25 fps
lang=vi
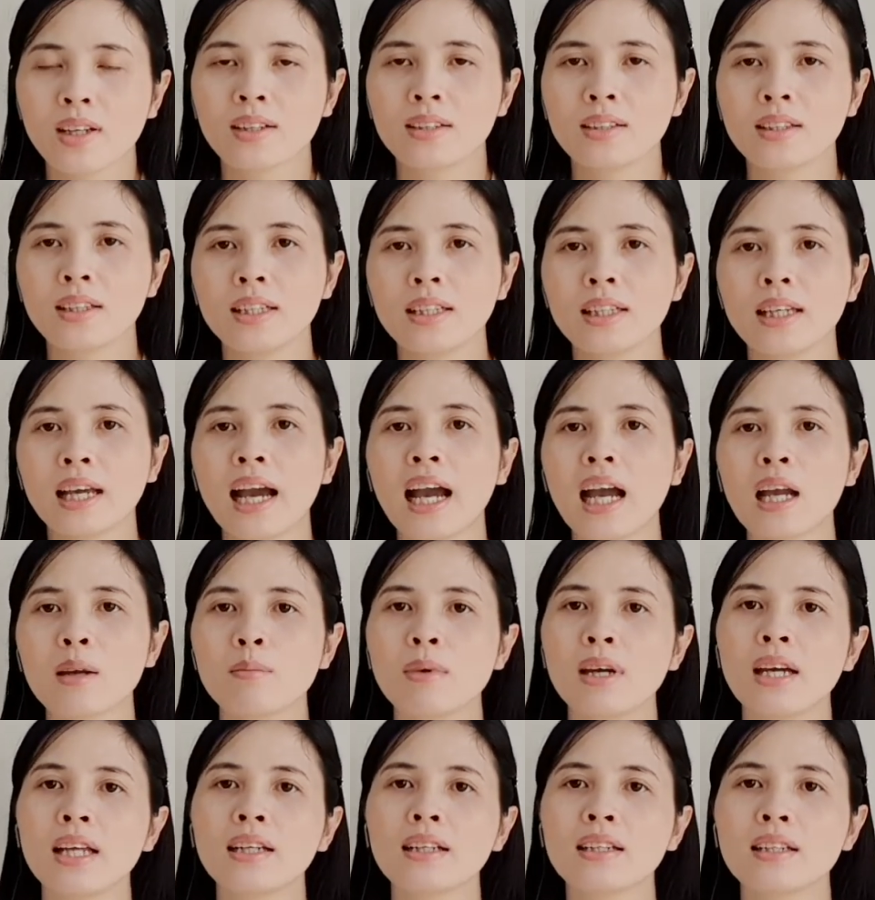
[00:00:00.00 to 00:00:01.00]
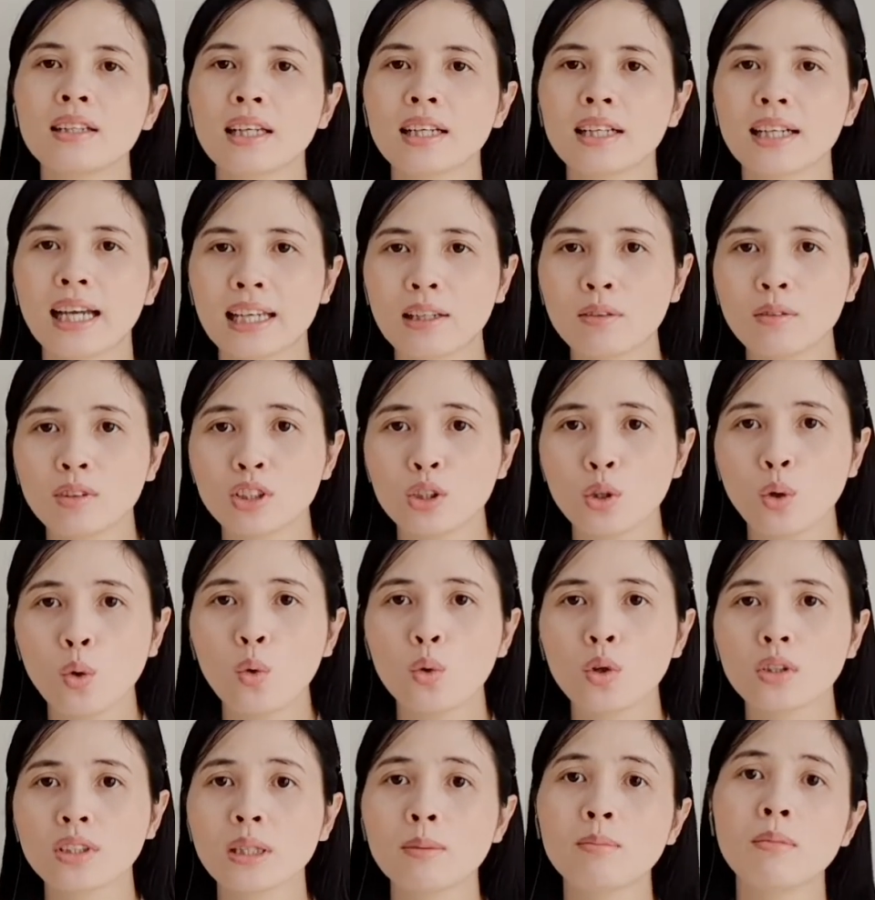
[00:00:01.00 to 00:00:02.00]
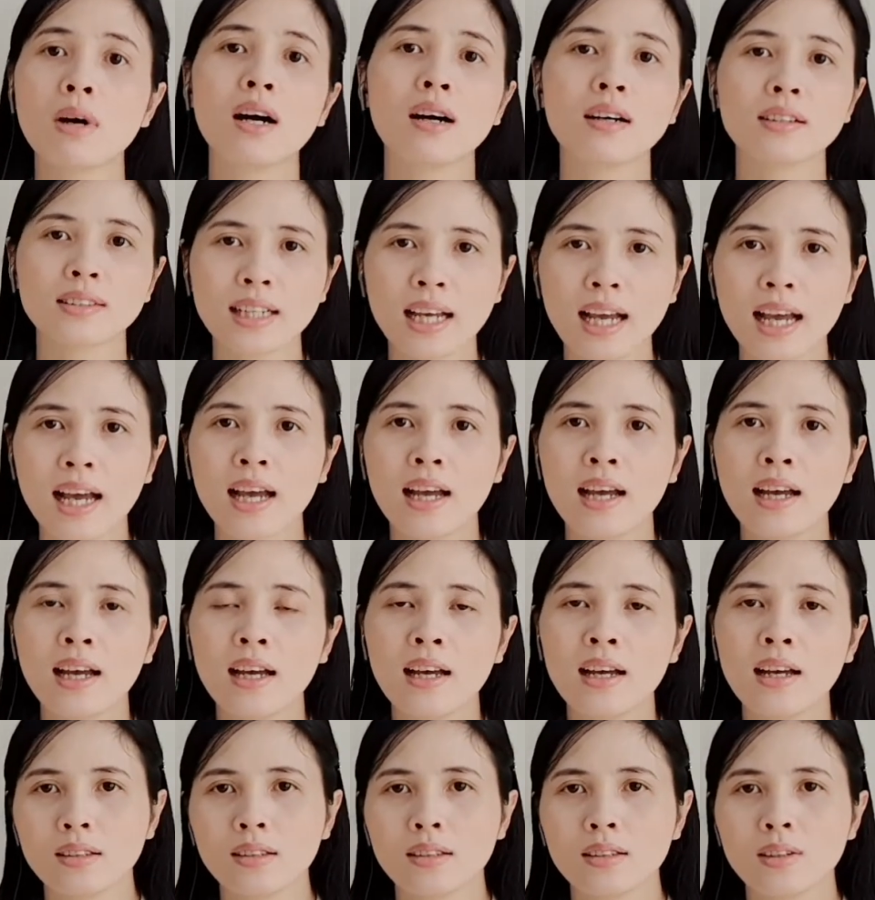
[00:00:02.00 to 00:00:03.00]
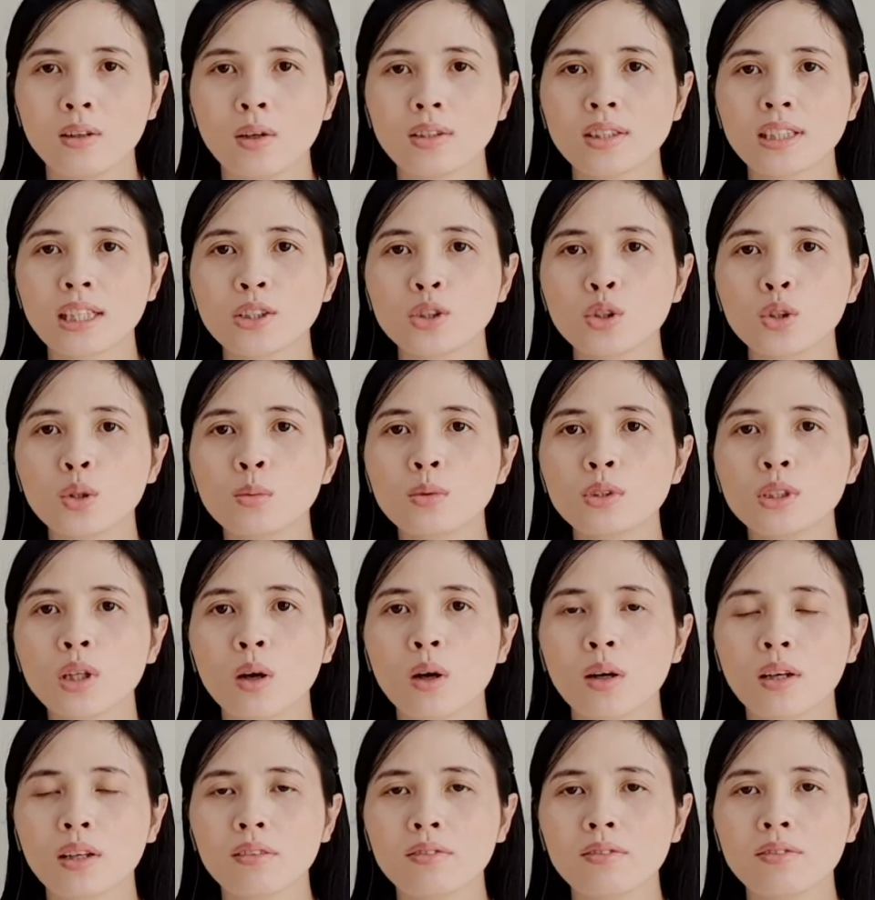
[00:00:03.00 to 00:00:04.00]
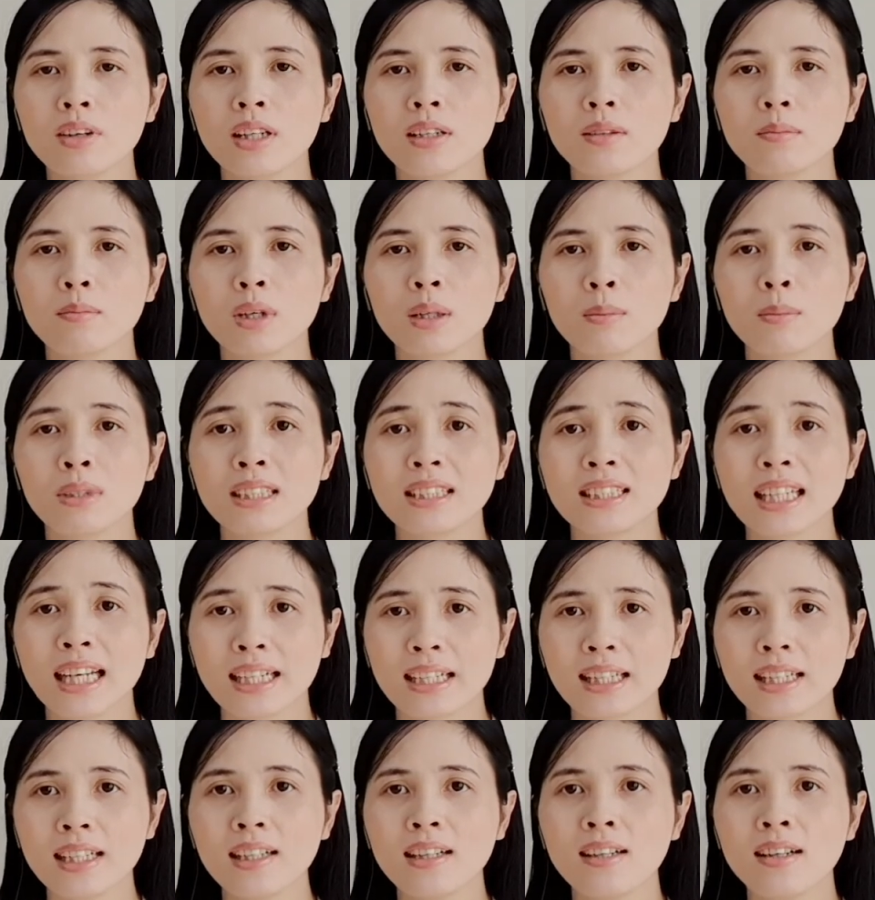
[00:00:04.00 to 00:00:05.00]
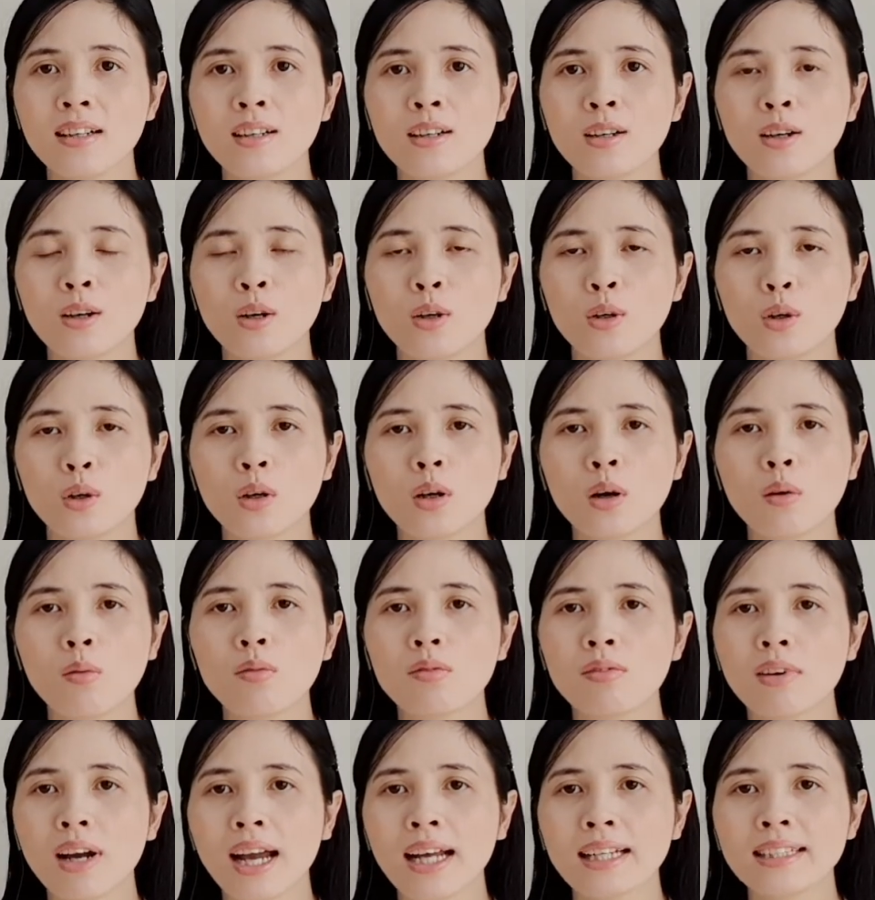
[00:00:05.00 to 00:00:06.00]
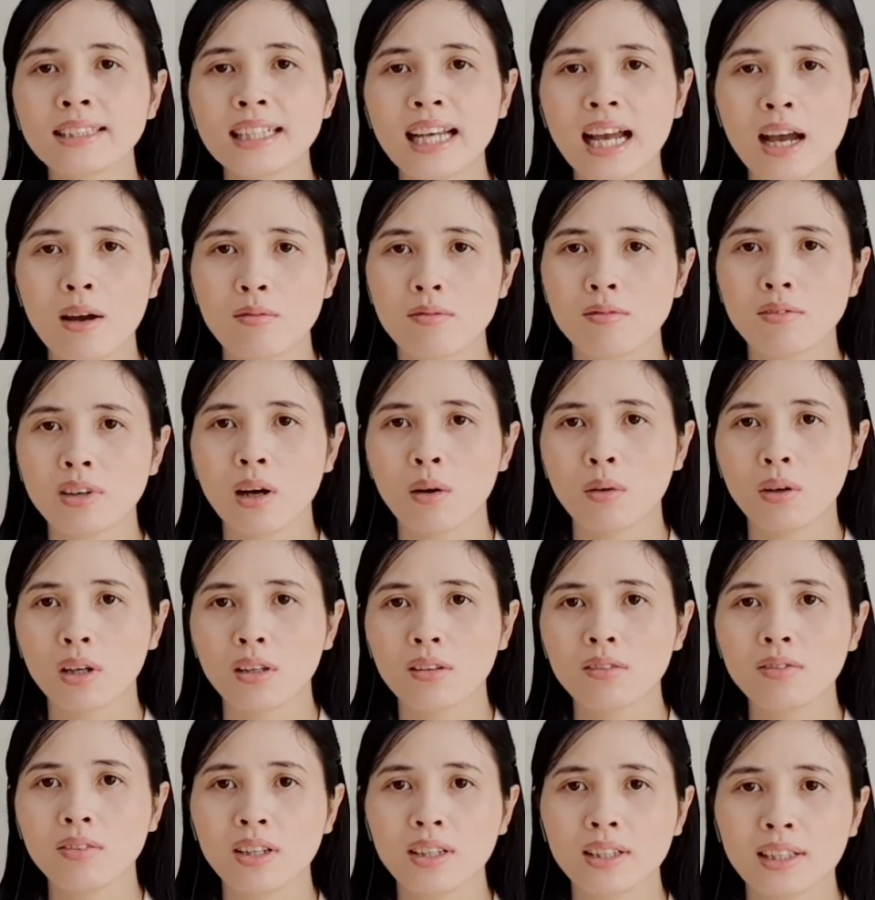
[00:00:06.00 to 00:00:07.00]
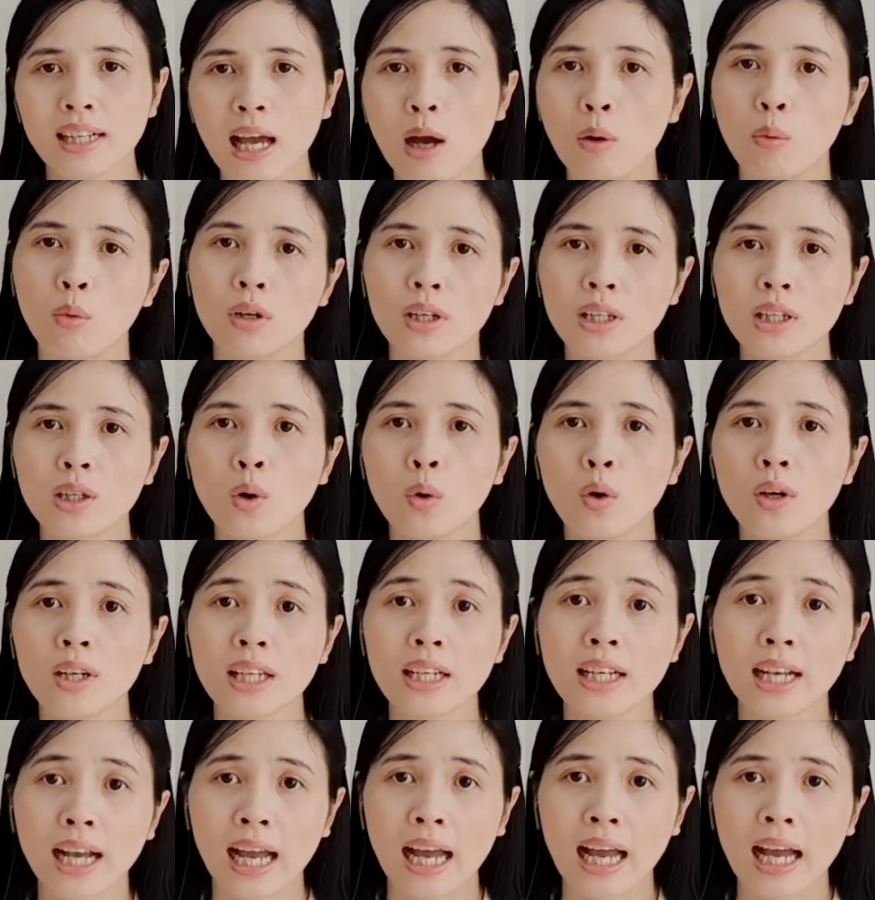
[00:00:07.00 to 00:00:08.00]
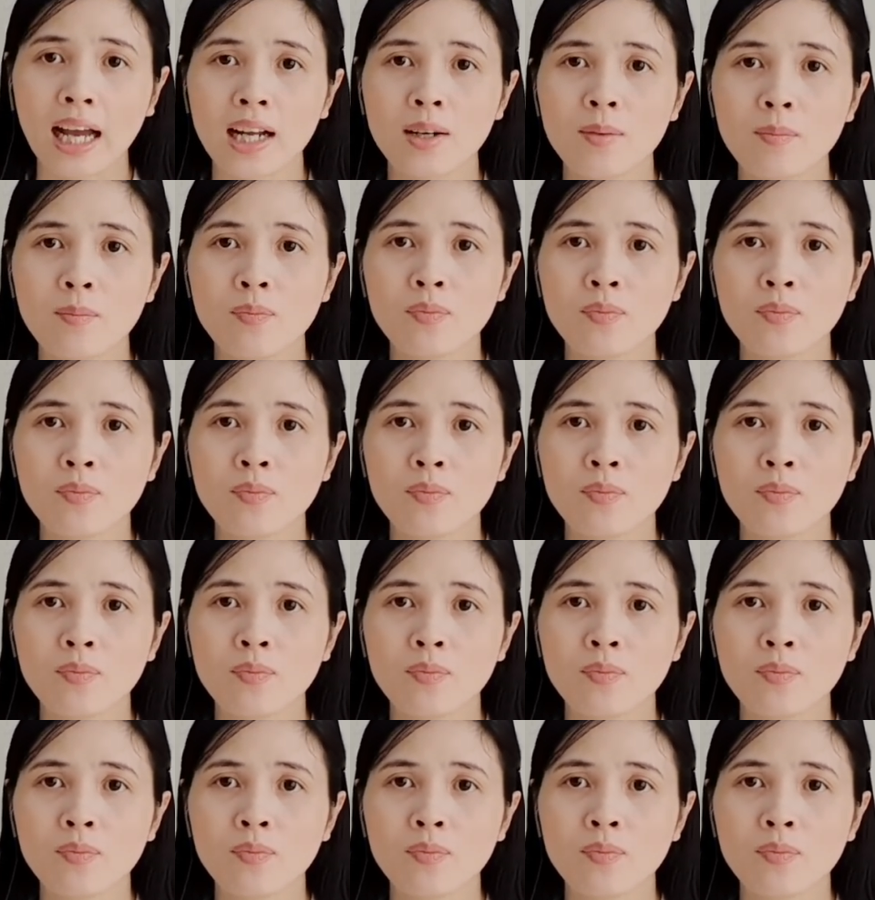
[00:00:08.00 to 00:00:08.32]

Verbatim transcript: thì hai bên cái cánh của chữ U nó sẽ mở ra nó sẽ giúp cho cái phần mà bị rạch ấy nó không va chạm vào cái phần nào của cái gối đấy cả